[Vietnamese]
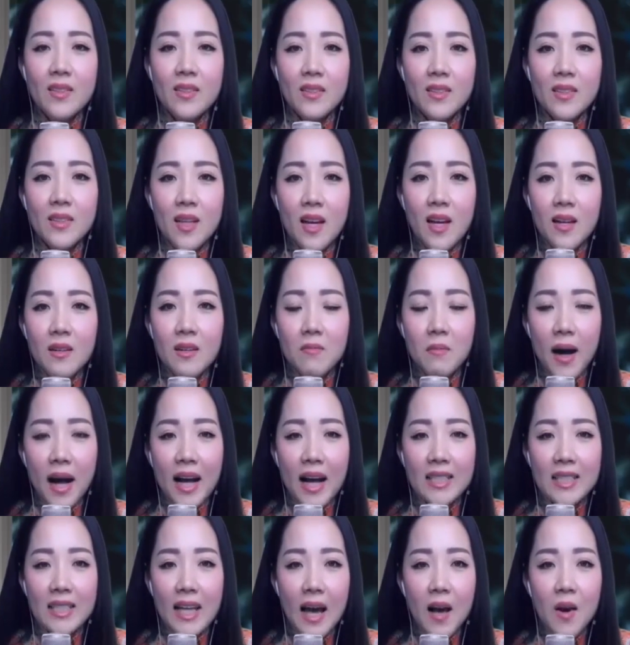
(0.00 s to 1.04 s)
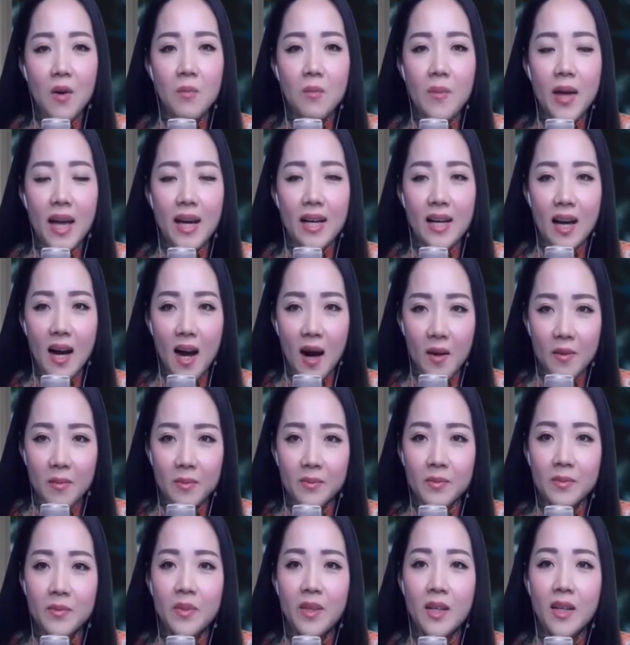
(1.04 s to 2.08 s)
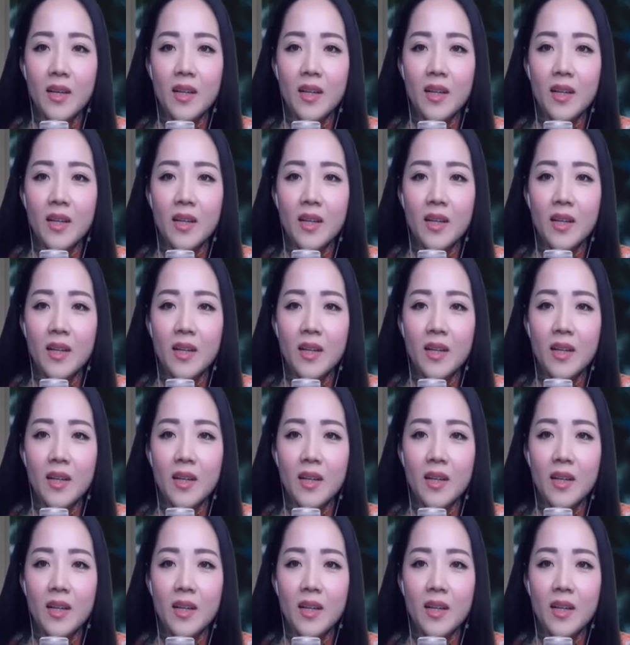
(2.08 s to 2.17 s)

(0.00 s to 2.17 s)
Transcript: nhưng mà cháu biết không